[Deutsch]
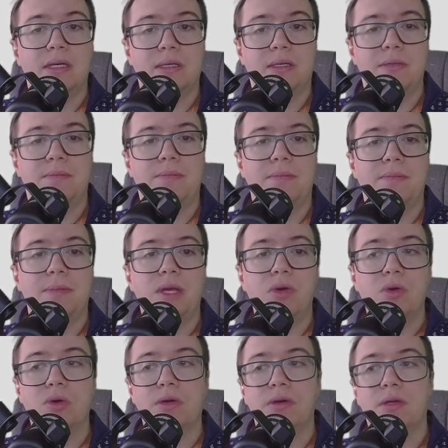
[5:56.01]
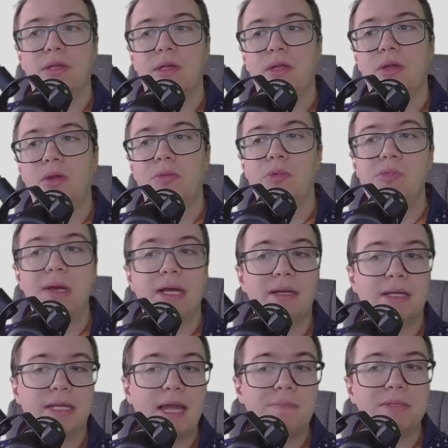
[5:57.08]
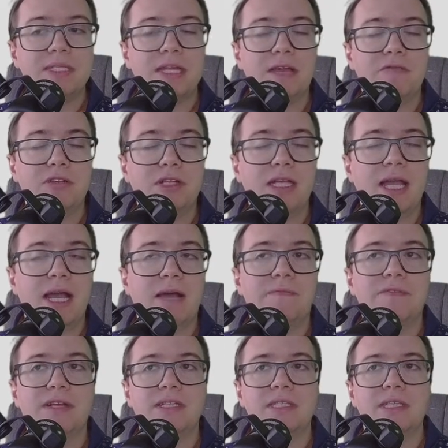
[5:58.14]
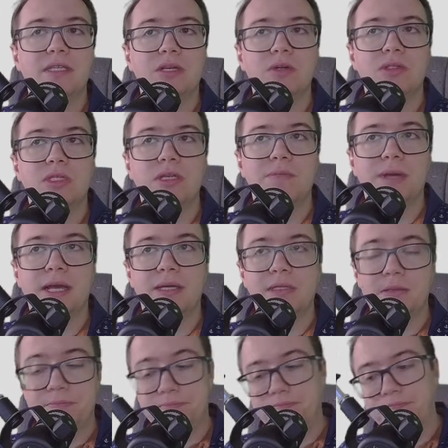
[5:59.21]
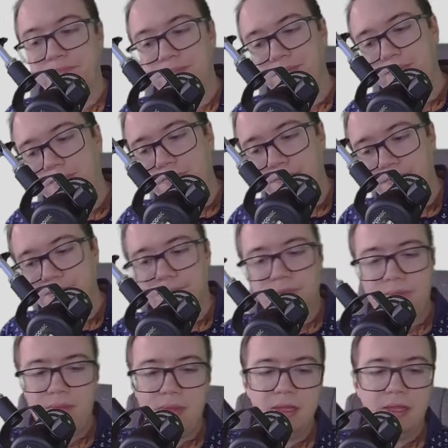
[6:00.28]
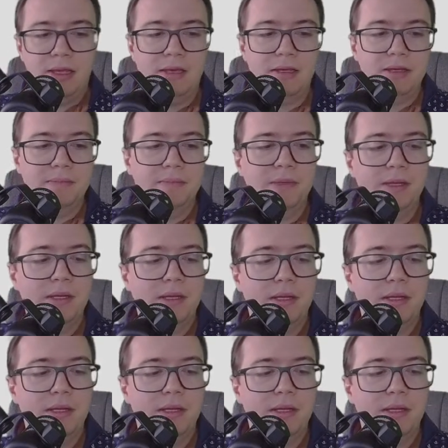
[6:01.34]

Ähm, mal gucken. Über ein knappes Dreivierteljahr haben wir jetzt hinter uns gebracht. Ähm,